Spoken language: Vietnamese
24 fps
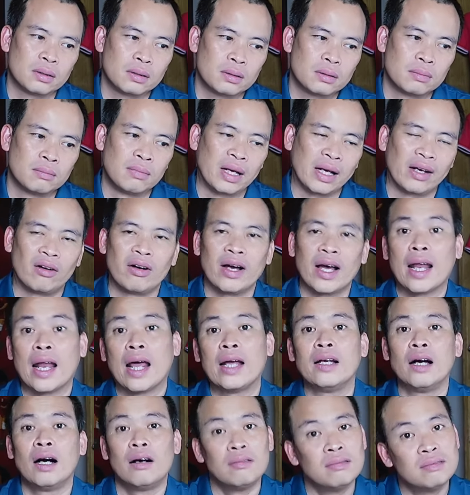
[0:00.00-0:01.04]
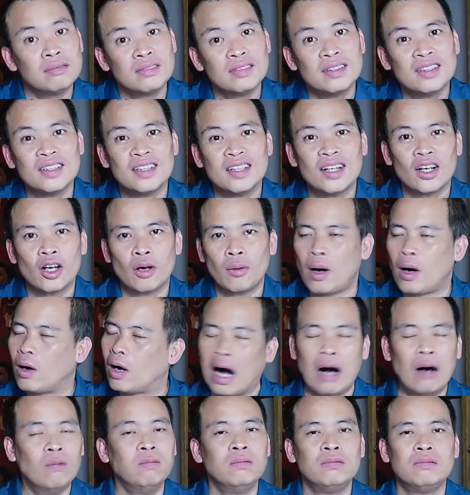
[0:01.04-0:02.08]
mày có ghét anh không nó bảo
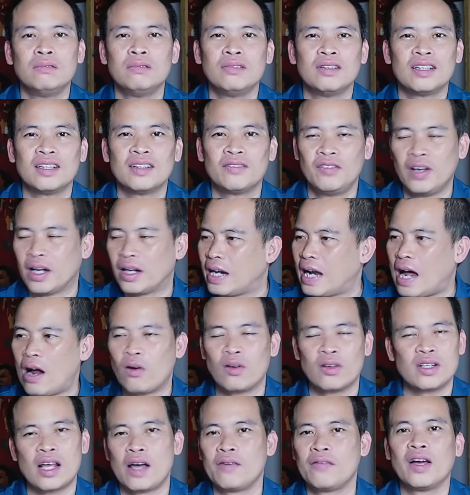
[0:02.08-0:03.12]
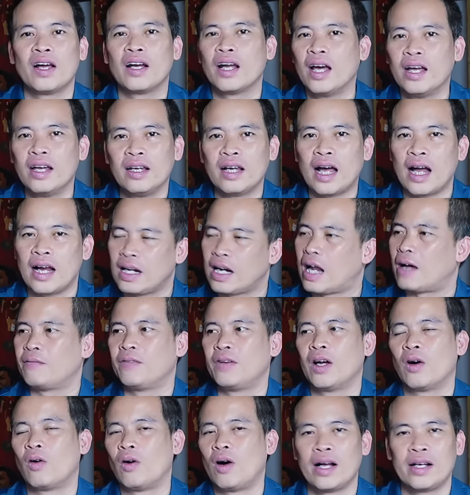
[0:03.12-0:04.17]
không việc nào nó ra việc đấy anh làm
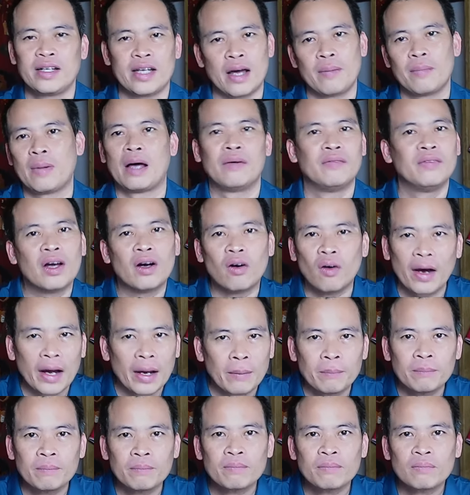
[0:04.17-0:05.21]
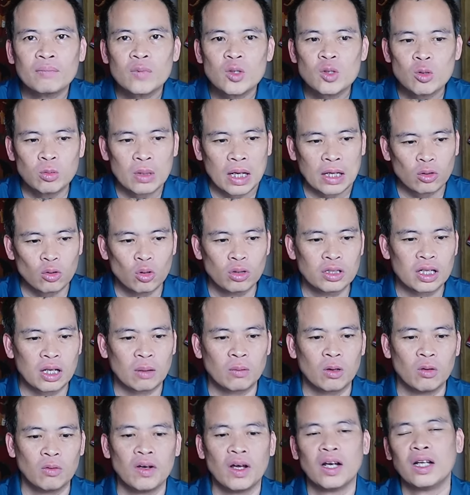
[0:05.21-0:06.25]
việc của anh em làm việc của em chúng ta tôn trọng
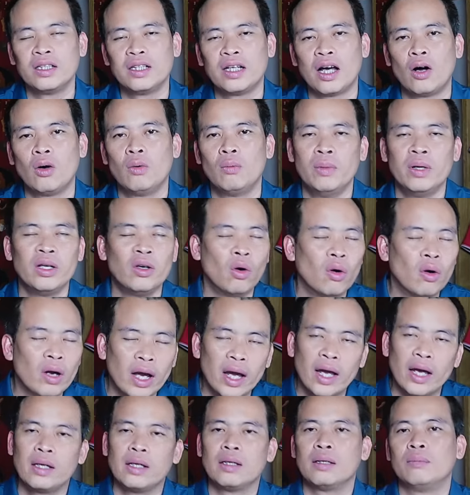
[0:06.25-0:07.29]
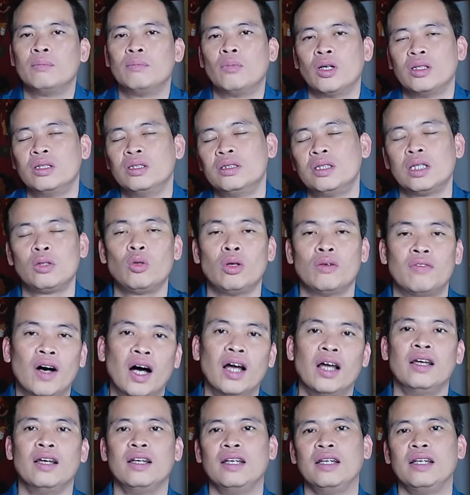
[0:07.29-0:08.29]
công việc lẫn nhau mình ok mọi thứ rất tuyệt vời